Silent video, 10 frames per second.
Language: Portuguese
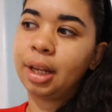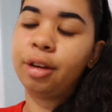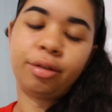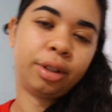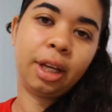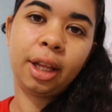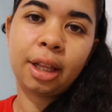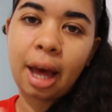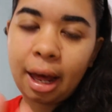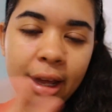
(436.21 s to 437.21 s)
eu vou
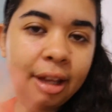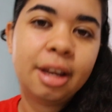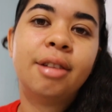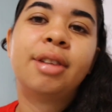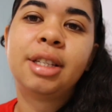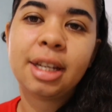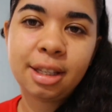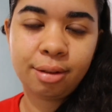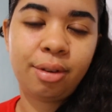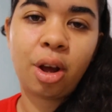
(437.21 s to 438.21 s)
tentar fazer
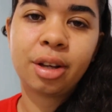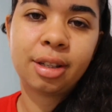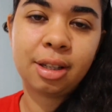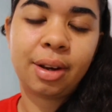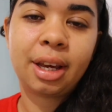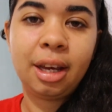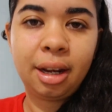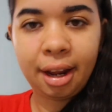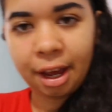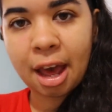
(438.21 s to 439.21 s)
esse vlogzinho aqui
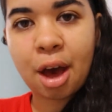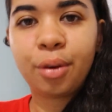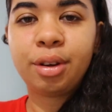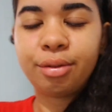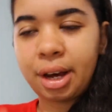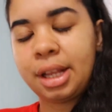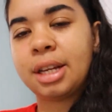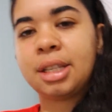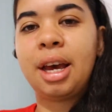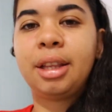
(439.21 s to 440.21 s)
legal, que vai
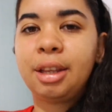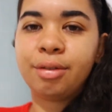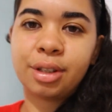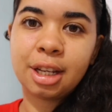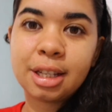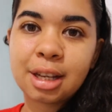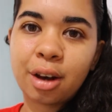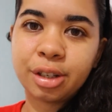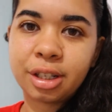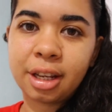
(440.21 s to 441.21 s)
dar certo, que vocês
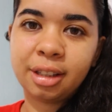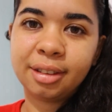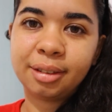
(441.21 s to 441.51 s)
gostem.